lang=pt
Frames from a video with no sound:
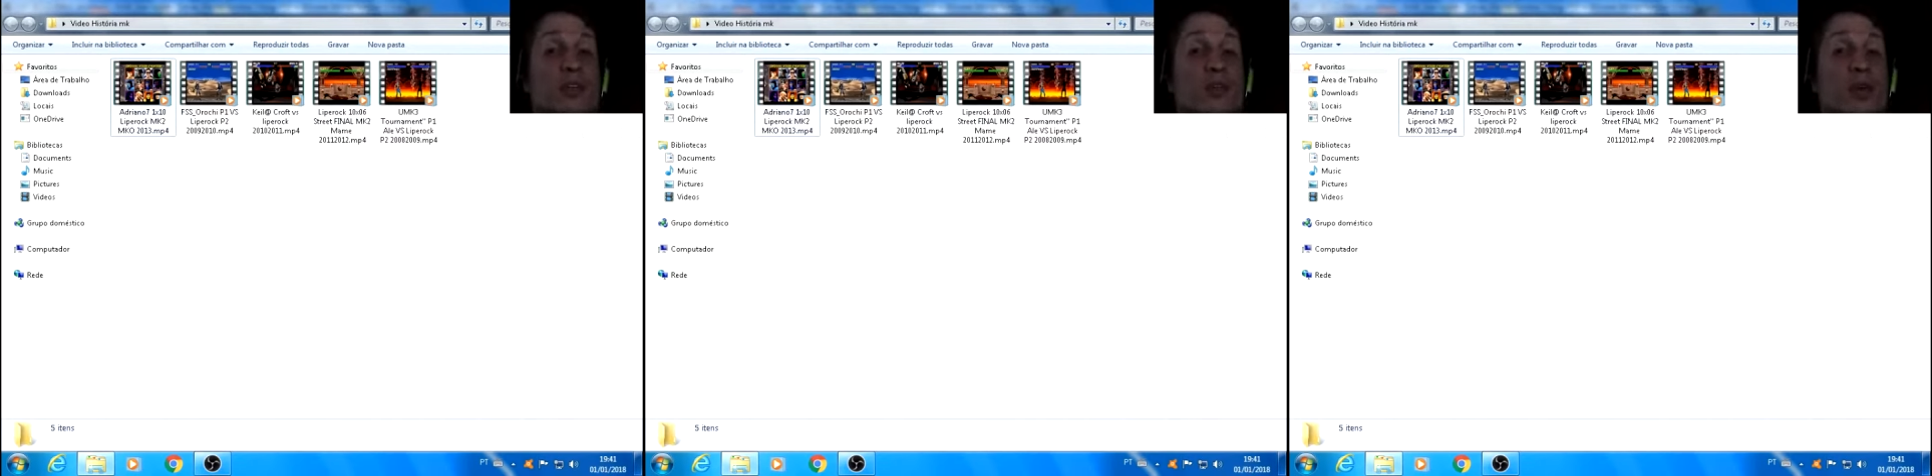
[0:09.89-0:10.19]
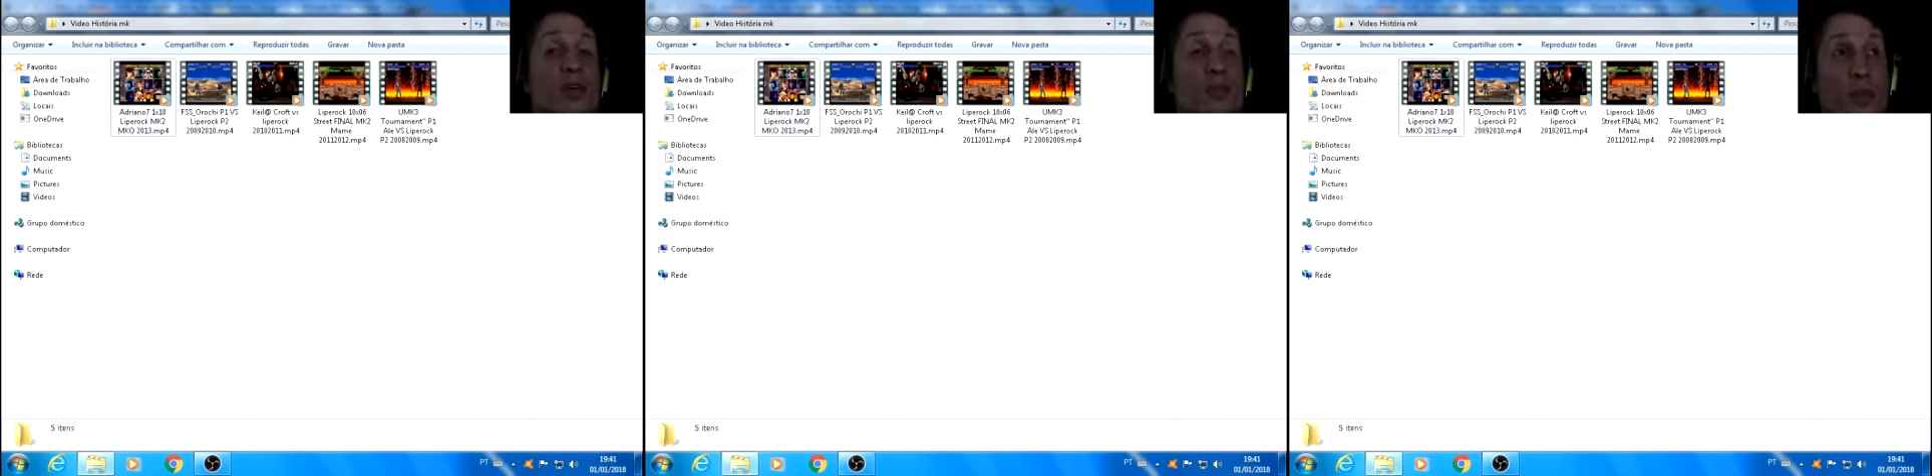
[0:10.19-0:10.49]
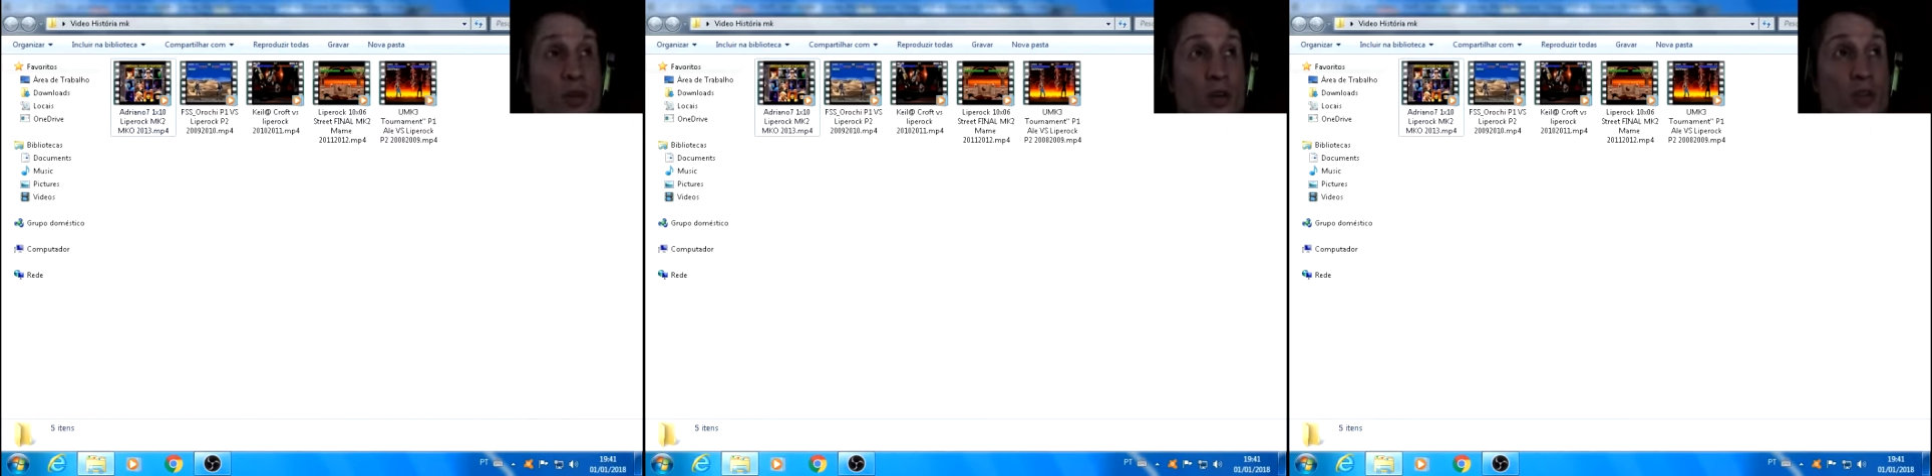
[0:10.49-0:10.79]
que eu era o
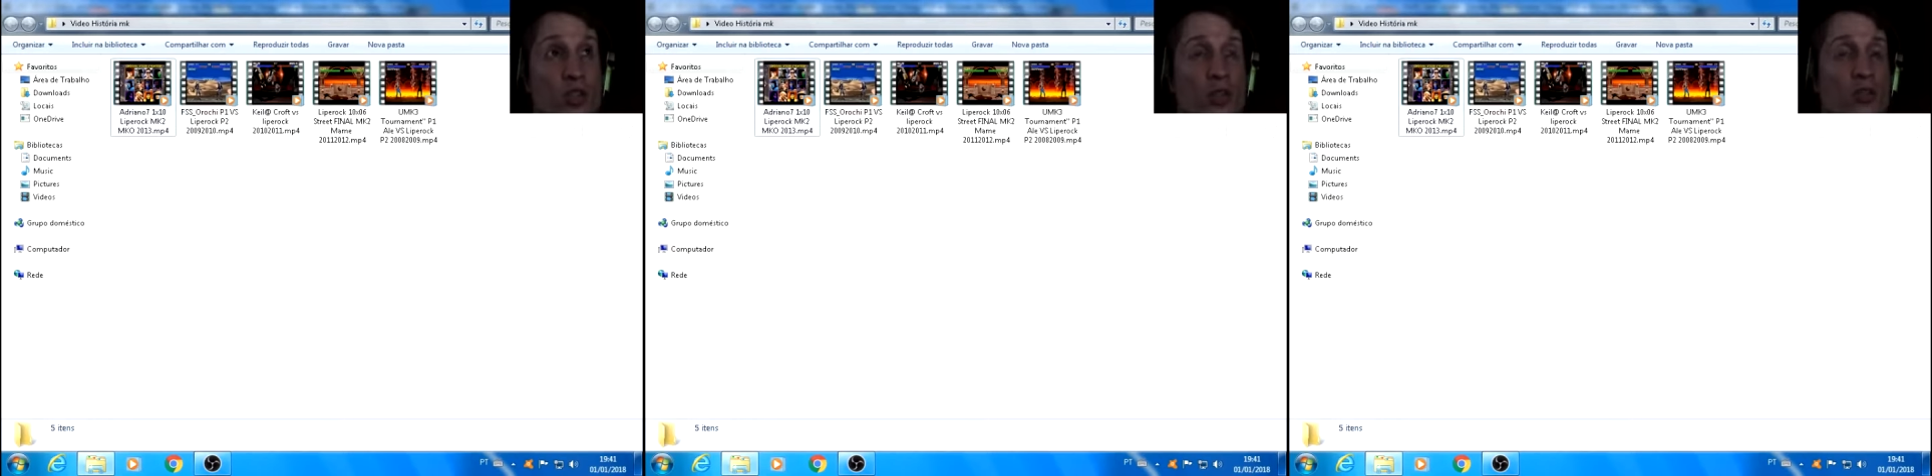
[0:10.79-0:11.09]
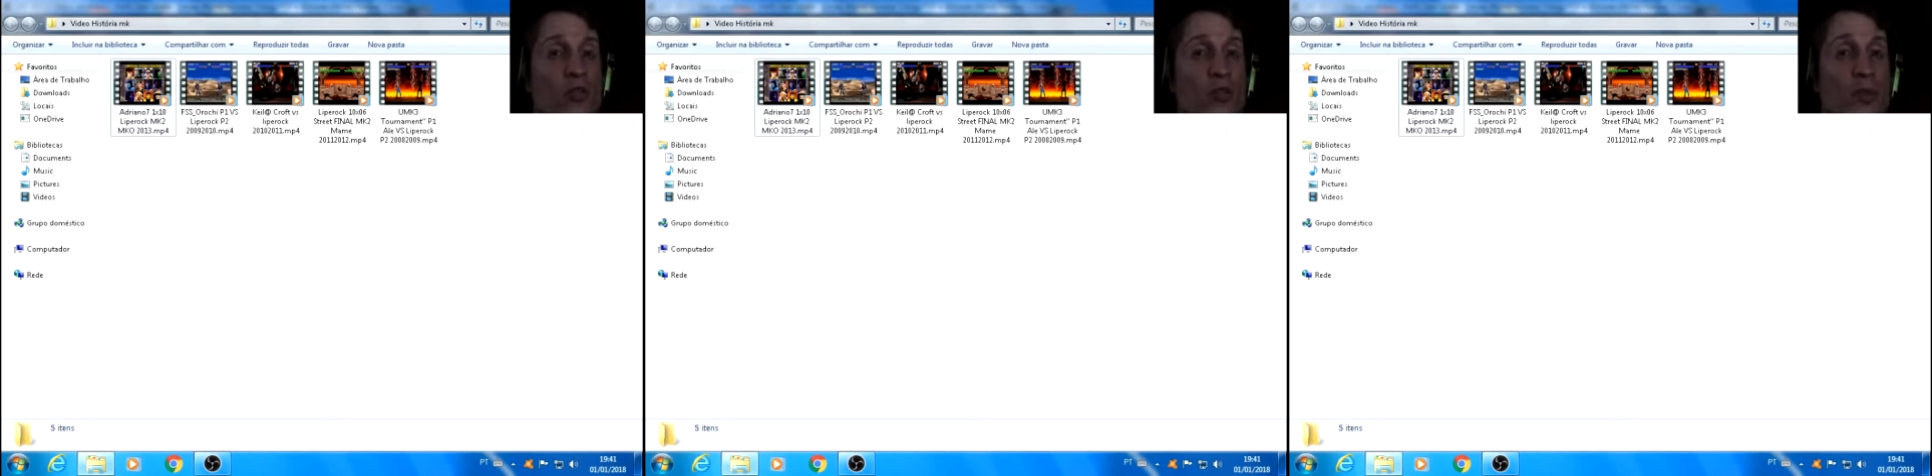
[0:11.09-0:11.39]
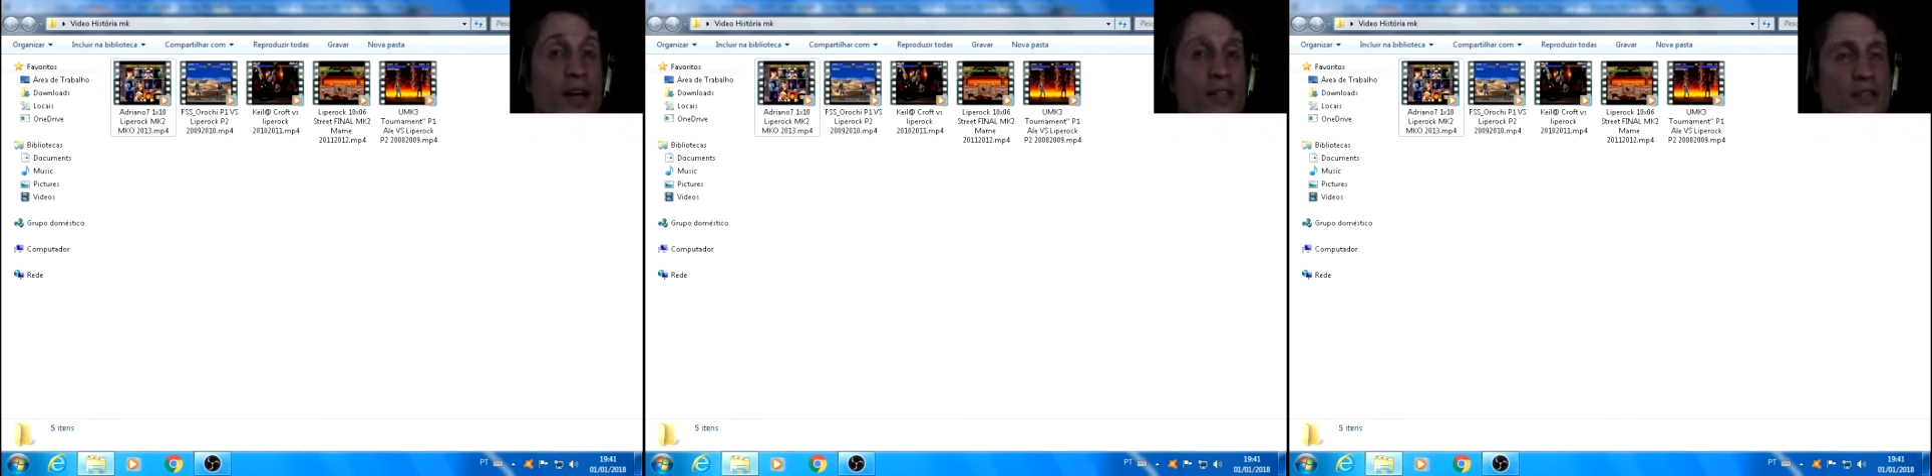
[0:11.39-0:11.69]
melhor jogador do
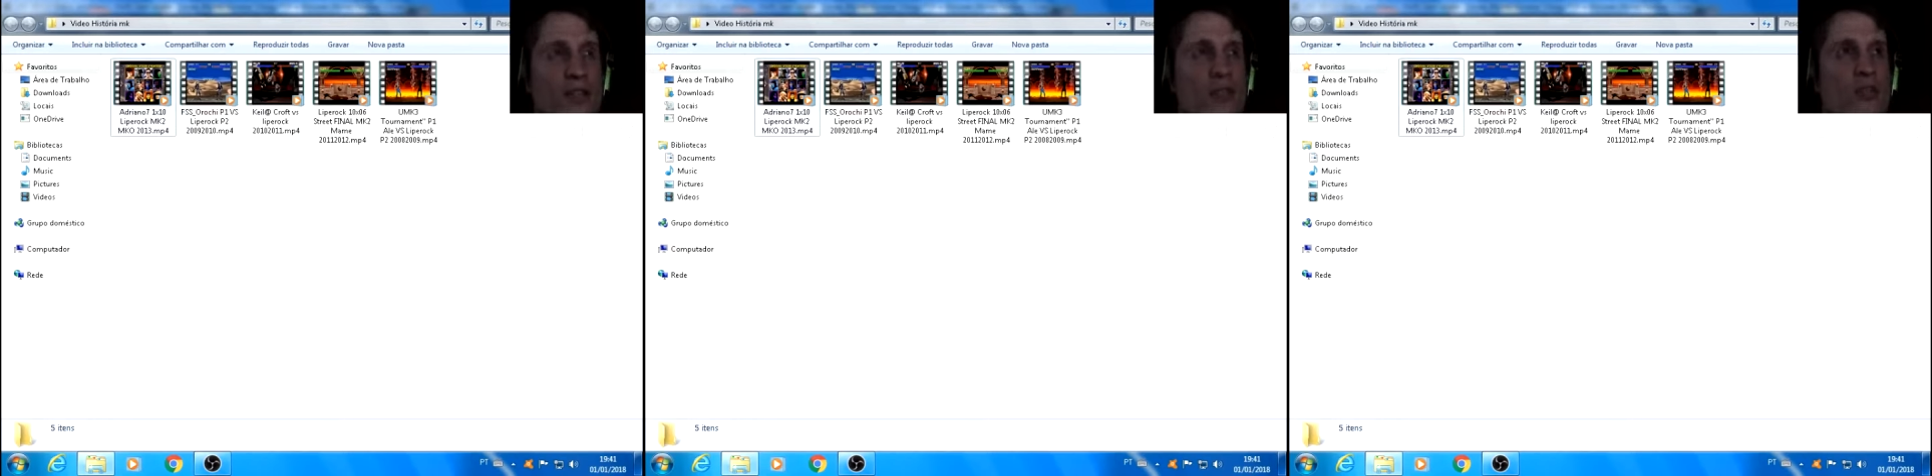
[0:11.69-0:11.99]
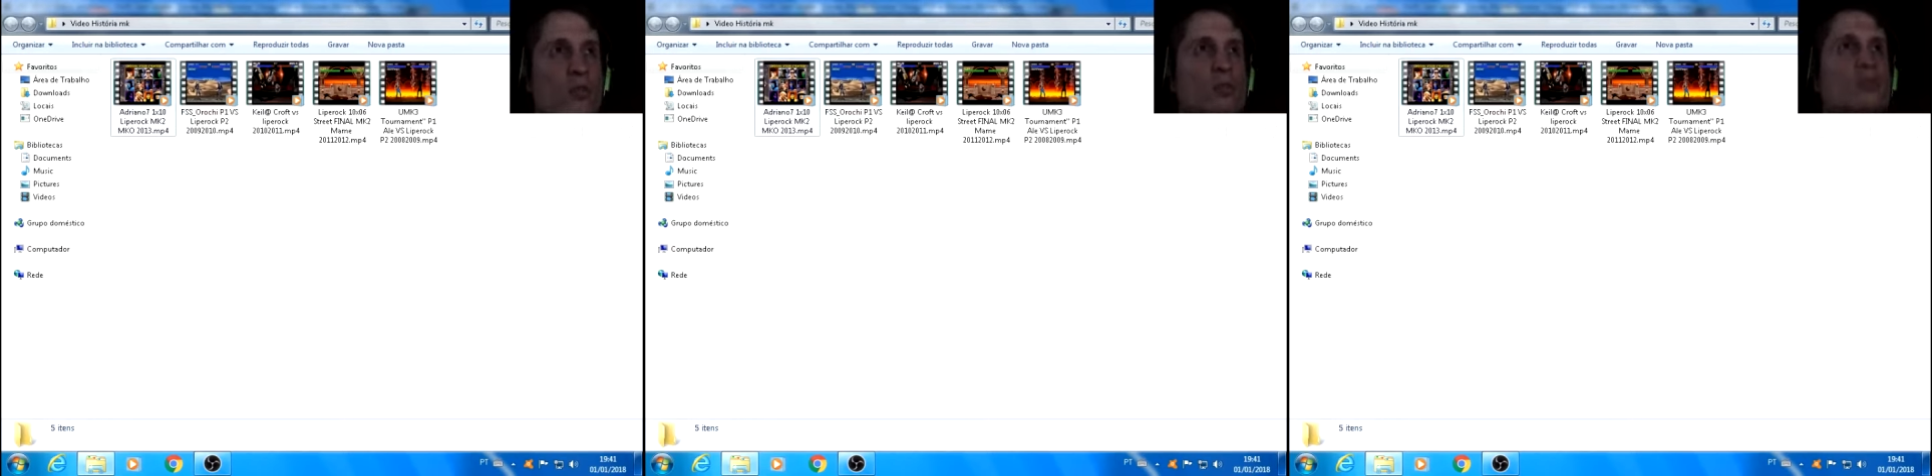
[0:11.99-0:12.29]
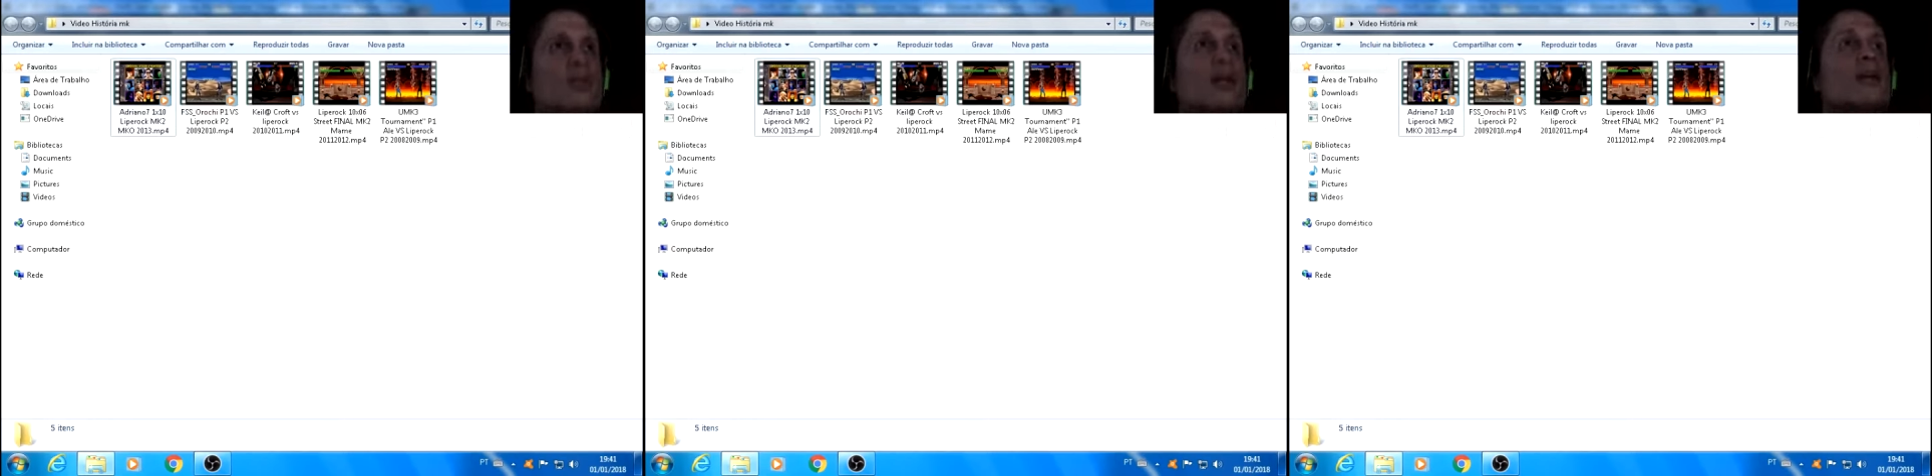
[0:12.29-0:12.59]
Brasil,
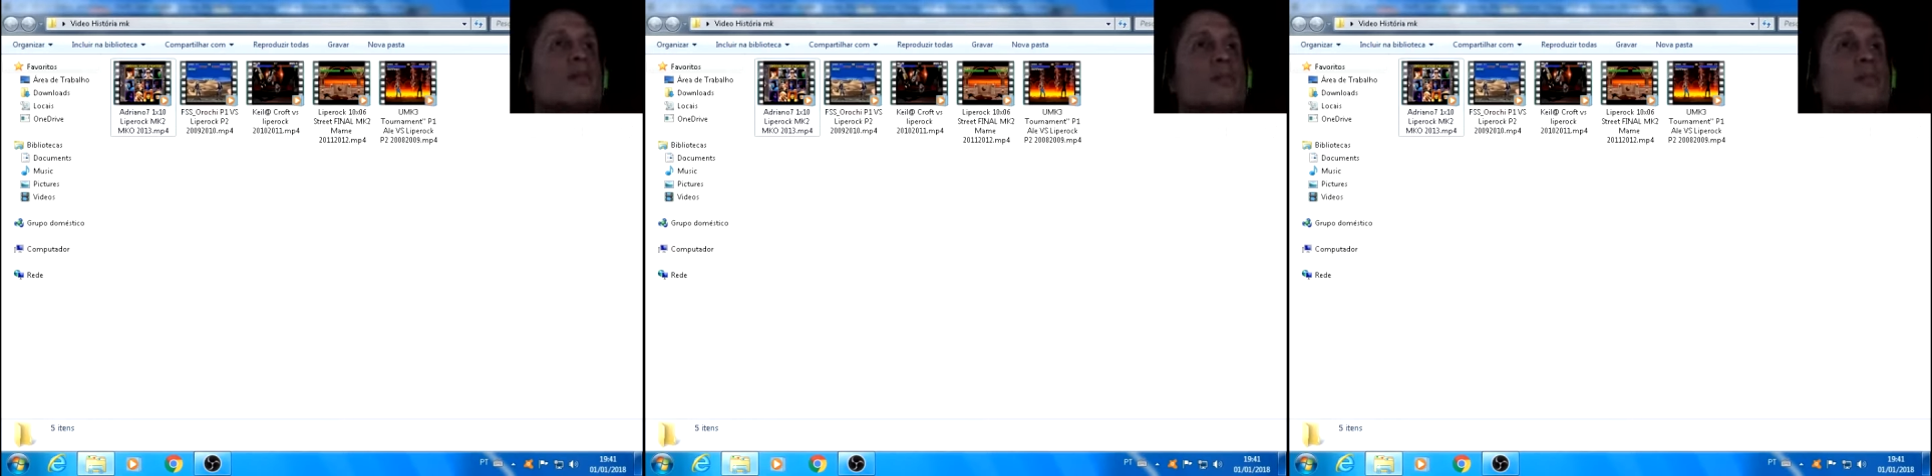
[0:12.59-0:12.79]
tá?